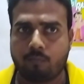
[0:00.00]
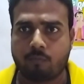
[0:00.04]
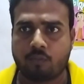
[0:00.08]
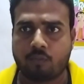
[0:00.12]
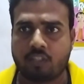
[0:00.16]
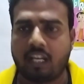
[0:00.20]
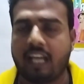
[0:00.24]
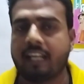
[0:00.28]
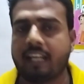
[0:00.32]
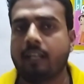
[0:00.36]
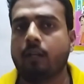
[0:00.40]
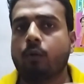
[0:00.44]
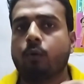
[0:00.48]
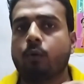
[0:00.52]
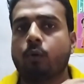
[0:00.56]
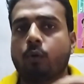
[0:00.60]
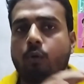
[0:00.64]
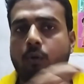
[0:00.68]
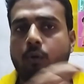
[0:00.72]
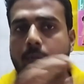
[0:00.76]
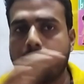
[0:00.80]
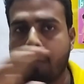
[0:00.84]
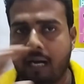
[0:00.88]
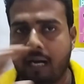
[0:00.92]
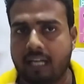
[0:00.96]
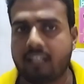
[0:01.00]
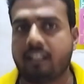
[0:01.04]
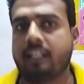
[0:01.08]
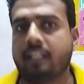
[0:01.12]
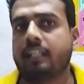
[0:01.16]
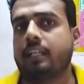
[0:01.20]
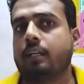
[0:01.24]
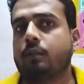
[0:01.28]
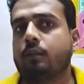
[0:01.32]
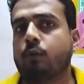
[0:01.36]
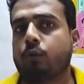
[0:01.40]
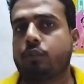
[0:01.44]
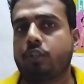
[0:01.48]
सारे लोगों को बांटने
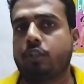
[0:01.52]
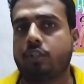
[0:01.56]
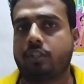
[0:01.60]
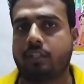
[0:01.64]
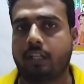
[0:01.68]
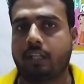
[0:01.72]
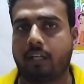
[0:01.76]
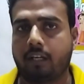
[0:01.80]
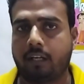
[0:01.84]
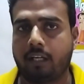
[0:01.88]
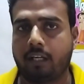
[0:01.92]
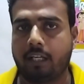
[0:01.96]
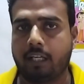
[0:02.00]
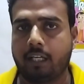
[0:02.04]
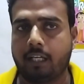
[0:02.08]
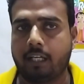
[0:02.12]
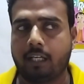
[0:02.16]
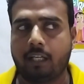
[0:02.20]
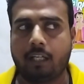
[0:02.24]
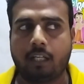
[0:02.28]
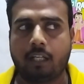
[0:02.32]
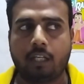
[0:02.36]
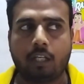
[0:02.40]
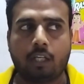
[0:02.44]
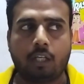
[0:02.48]
की कोशिश कर रहे हैं